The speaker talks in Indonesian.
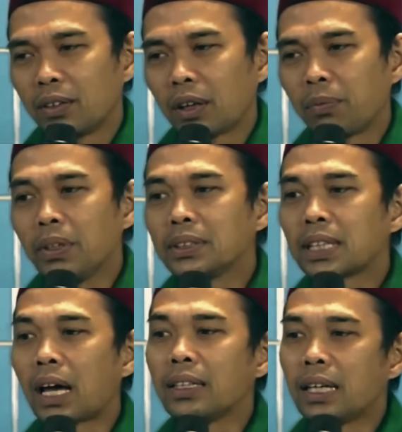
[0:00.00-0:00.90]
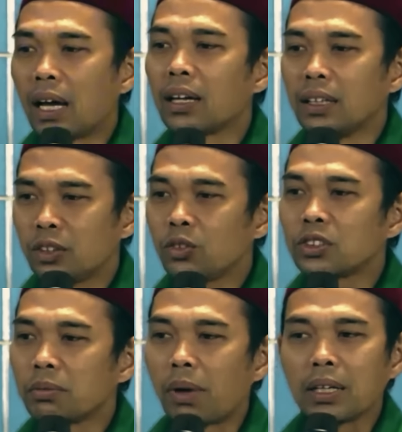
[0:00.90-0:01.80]
tapi sayang itu
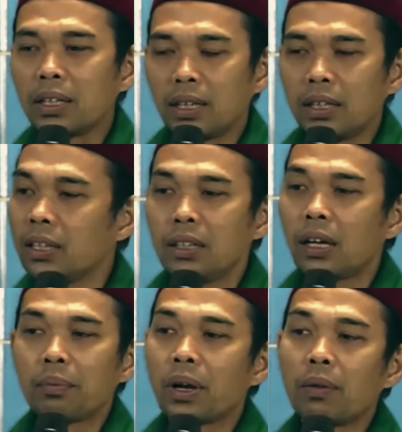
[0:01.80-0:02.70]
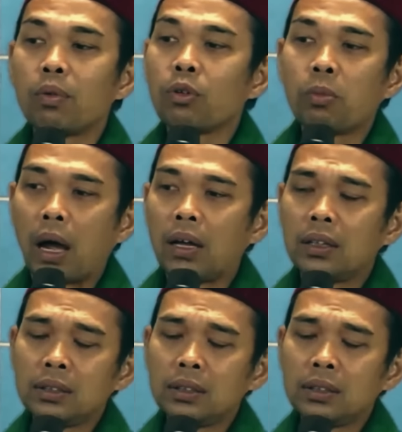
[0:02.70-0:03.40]
semakin dia tidak pernah berubah